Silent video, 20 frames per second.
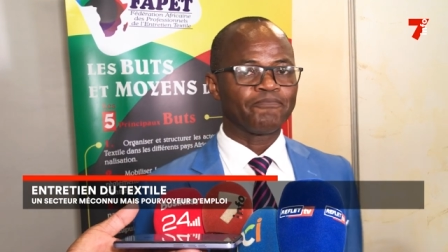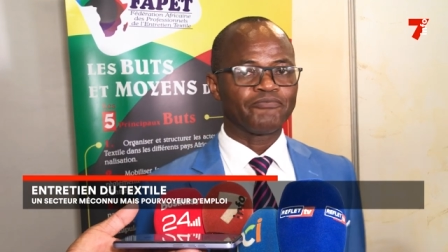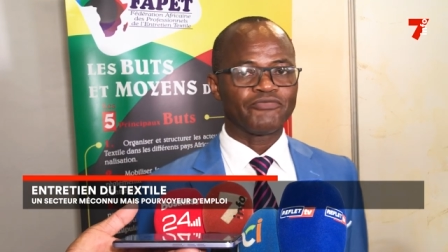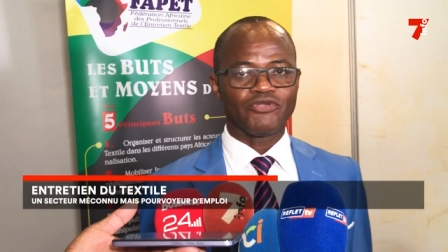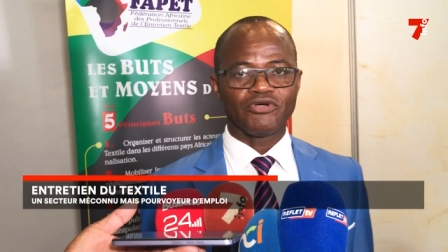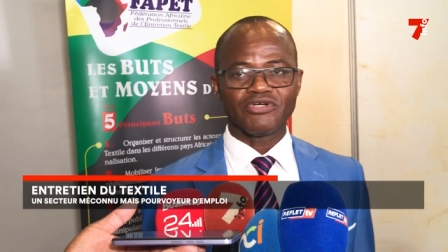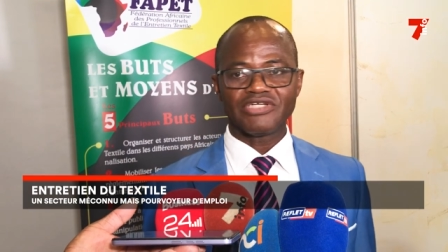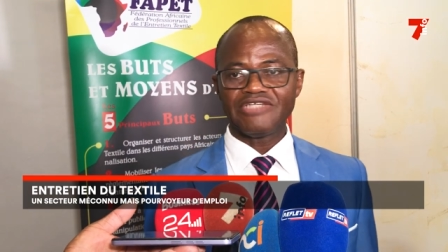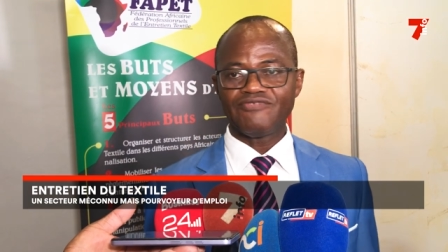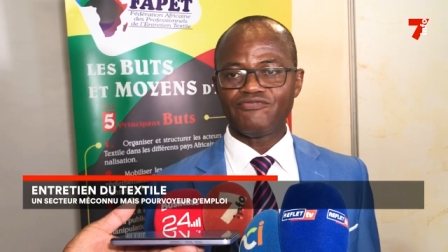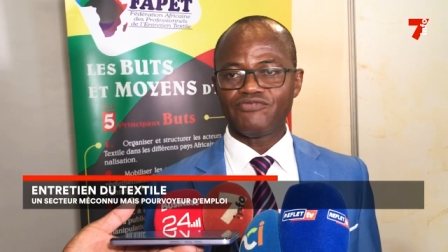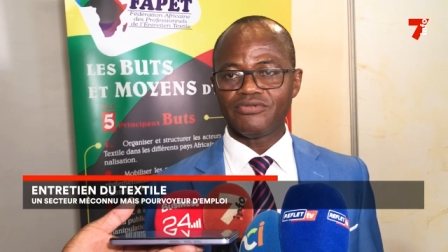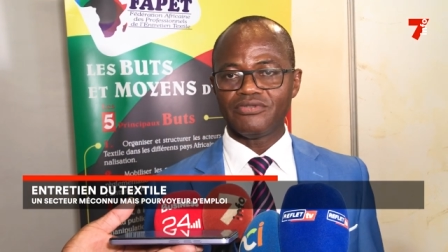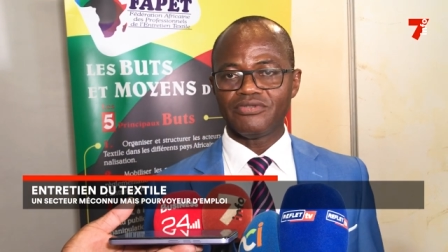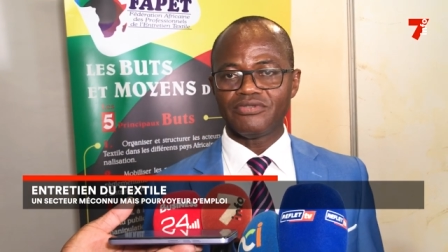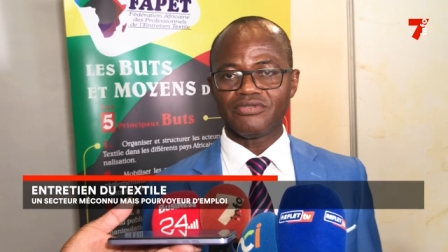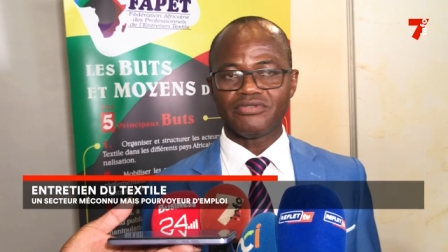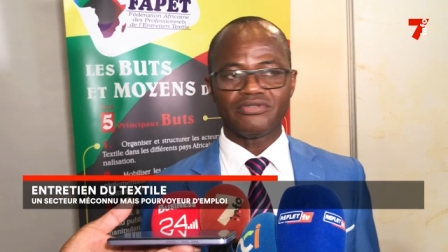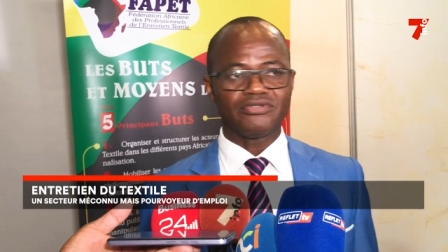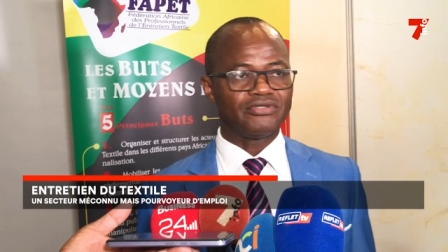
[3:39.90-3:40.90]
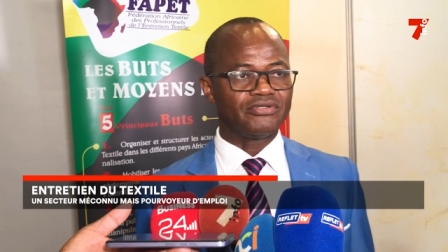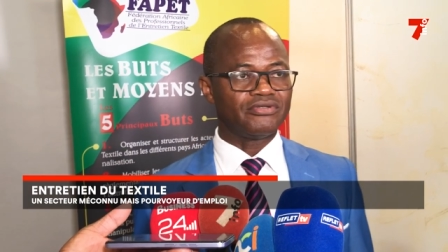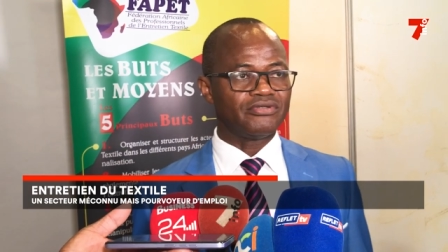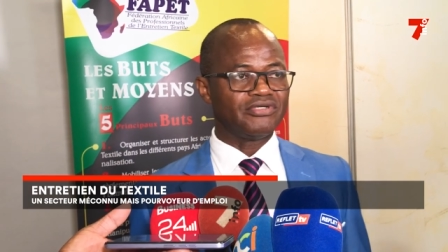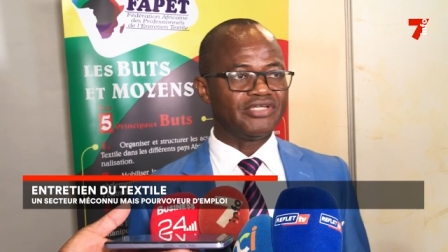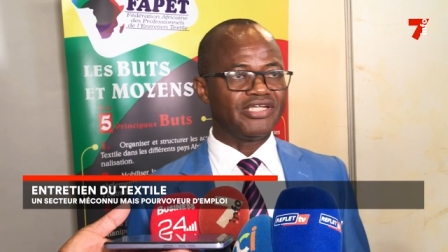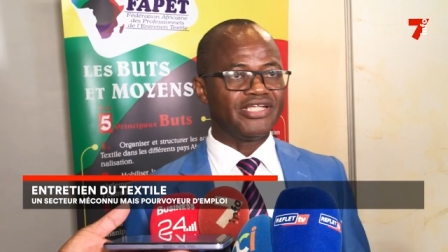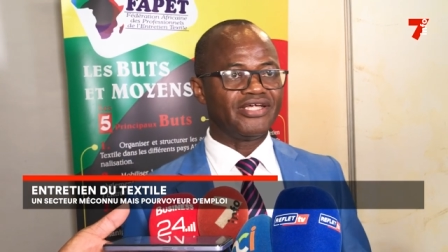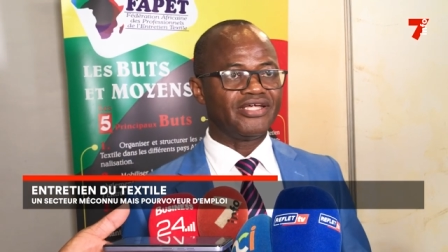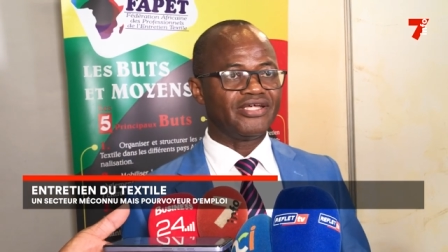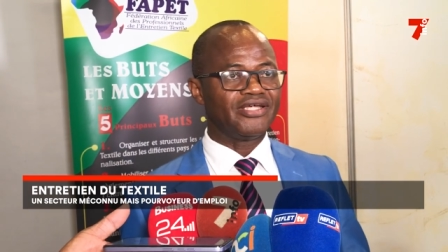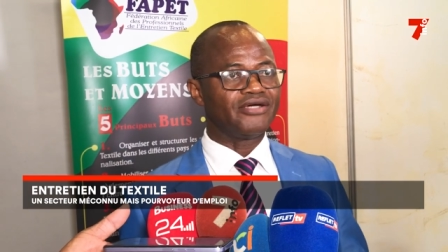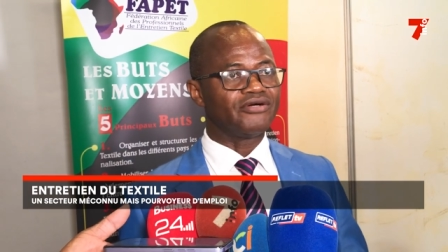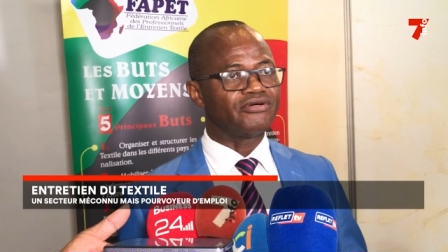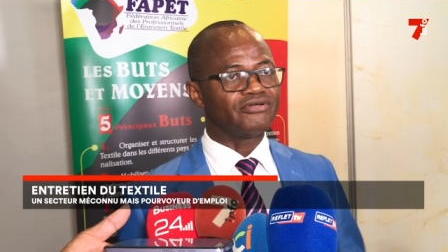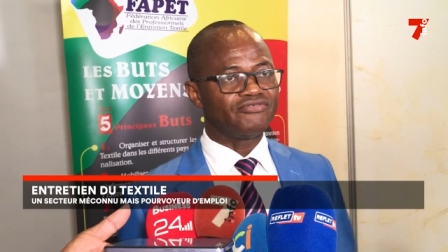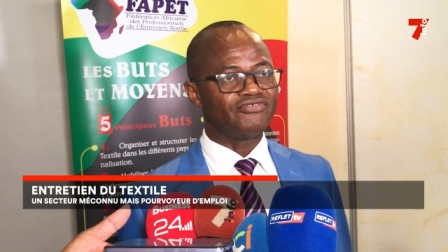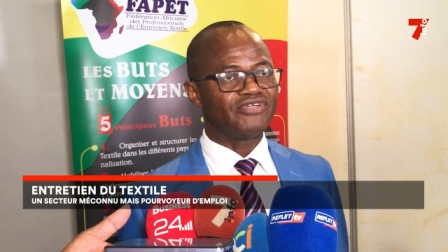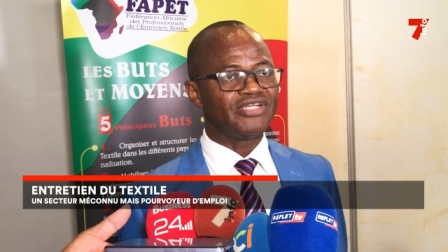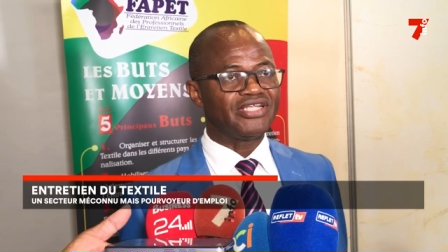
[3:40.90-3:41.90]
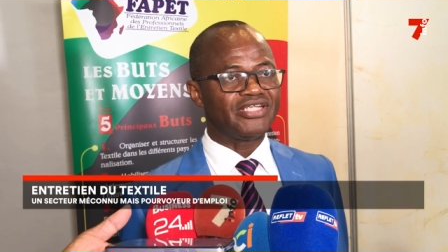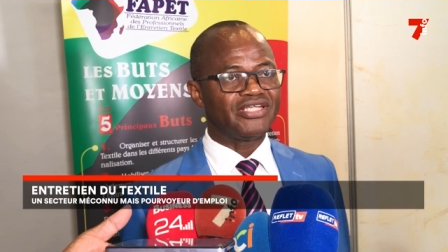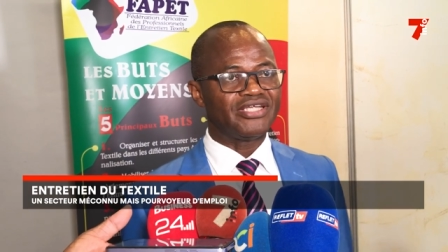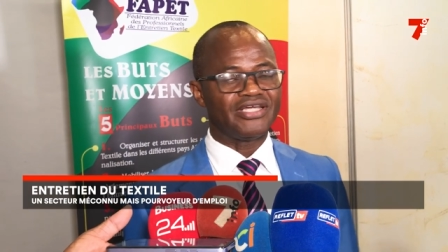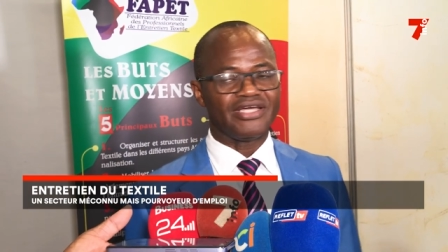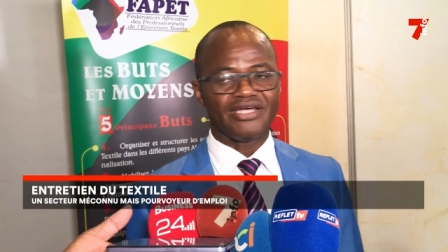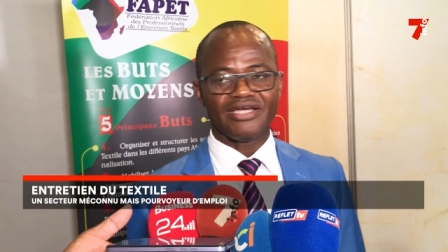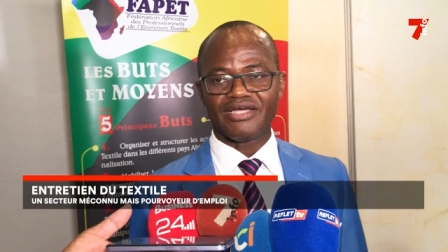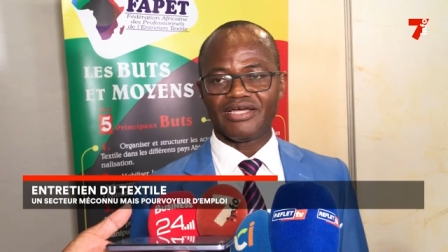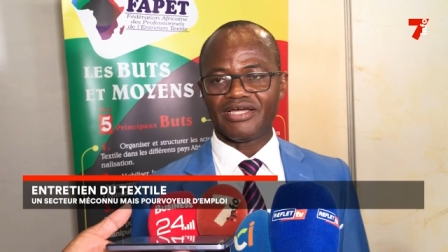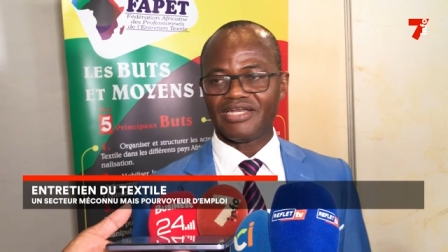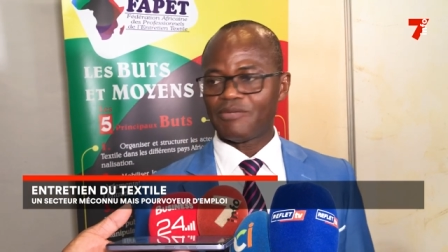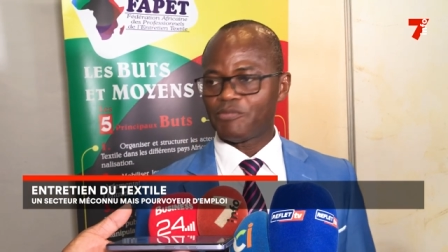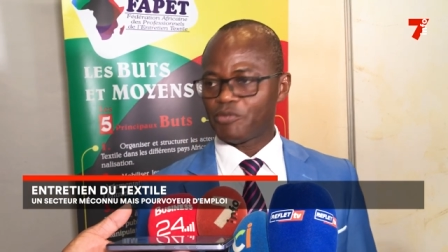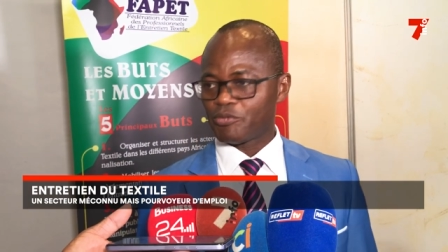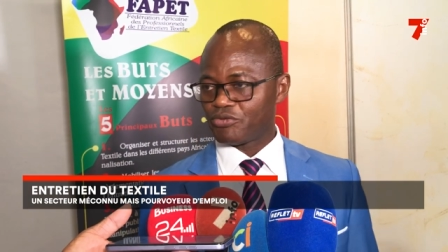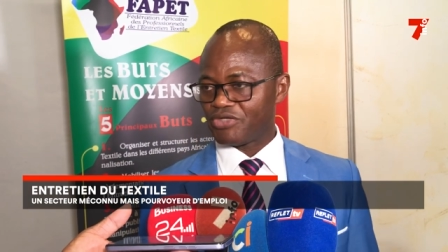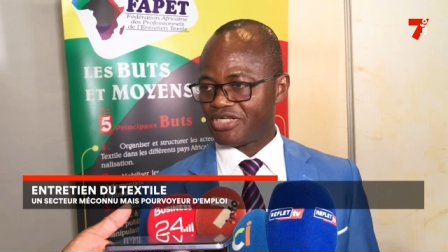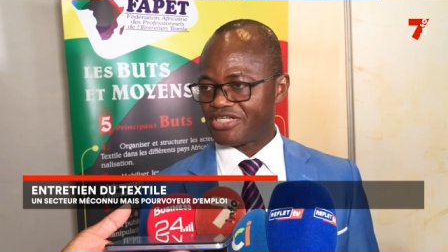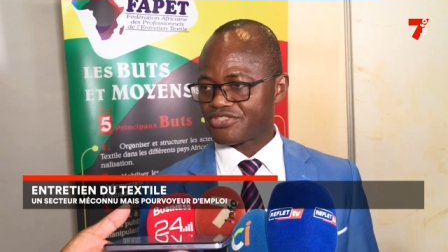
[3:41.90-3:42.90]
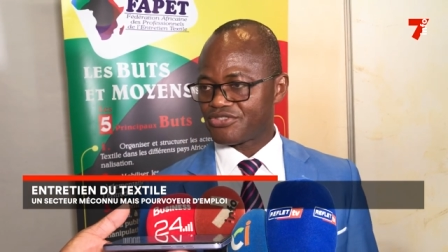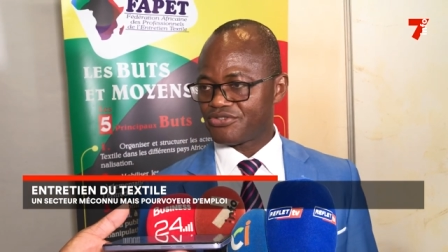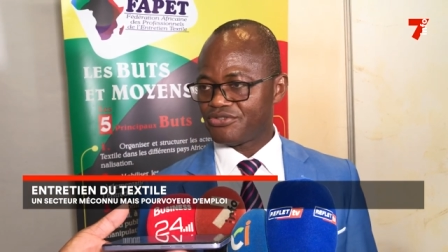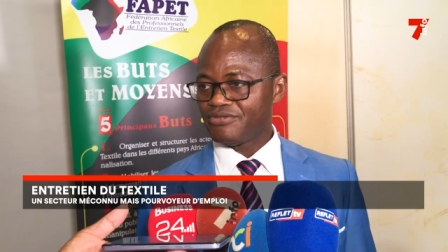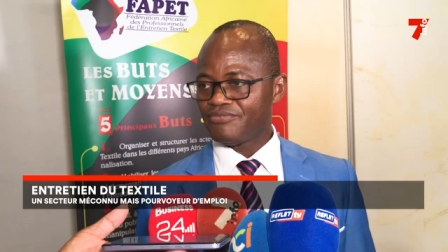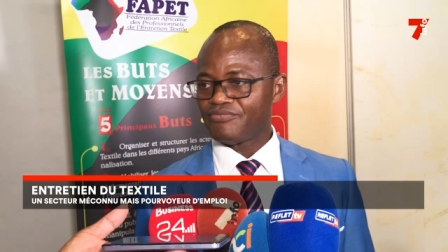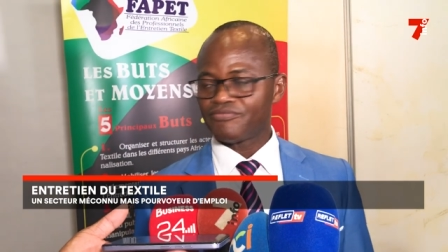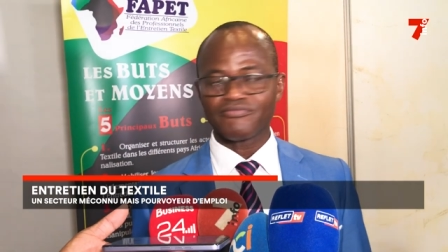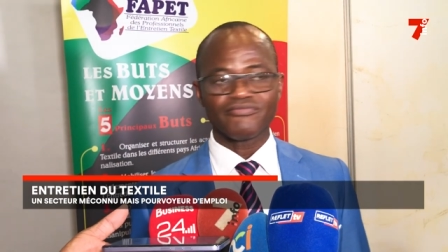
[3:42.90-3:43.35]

Donc il faut les révéler à la population